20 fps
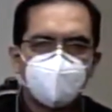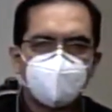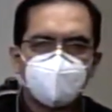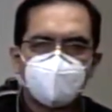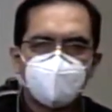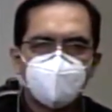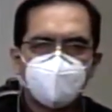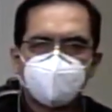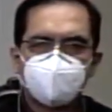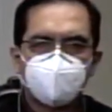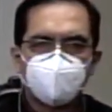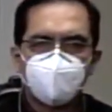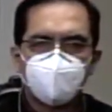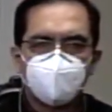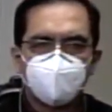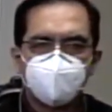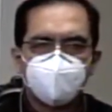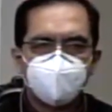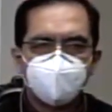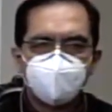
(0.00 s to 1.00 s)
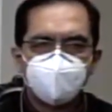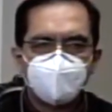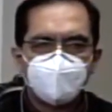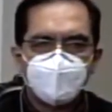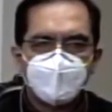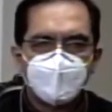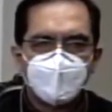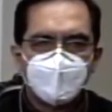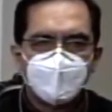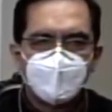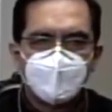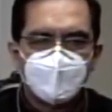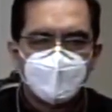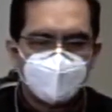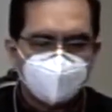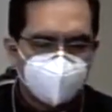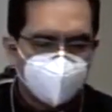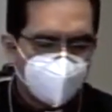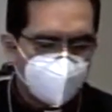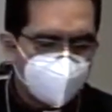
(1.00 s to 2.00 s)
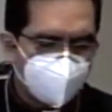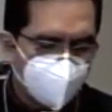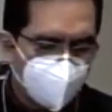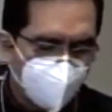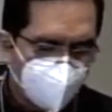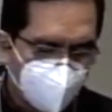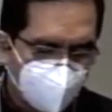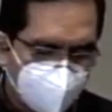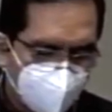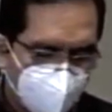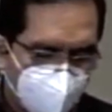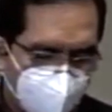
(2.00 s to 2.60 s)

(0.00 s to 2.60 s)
la reelección. Son estos los